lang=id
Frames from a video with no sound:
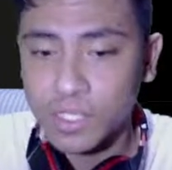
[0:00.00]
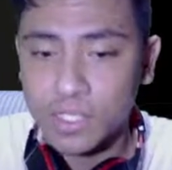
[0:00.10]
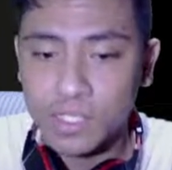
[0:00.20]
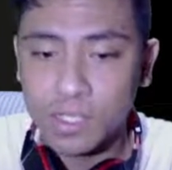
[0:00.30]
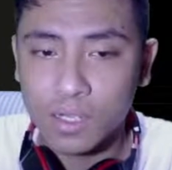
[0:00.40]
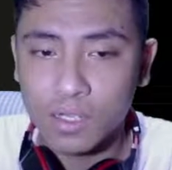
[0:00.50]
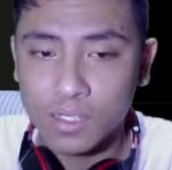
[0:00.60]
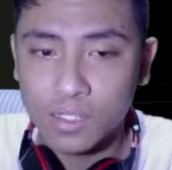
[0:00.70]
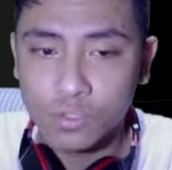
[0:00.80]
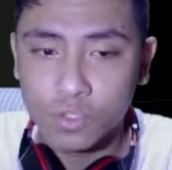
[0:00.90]
Jackie ya karena
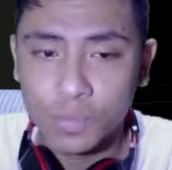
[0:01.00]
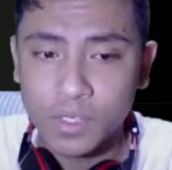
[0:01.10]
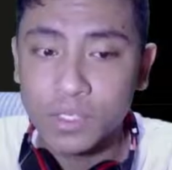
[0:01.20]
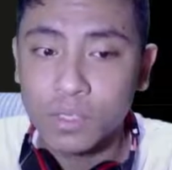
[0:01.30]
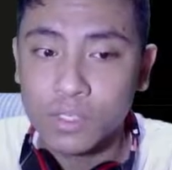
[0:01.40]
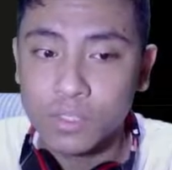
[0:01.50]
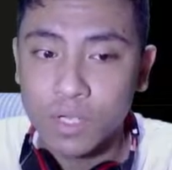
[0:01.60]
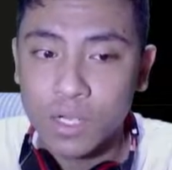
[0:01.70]
si Usopp ini termasuk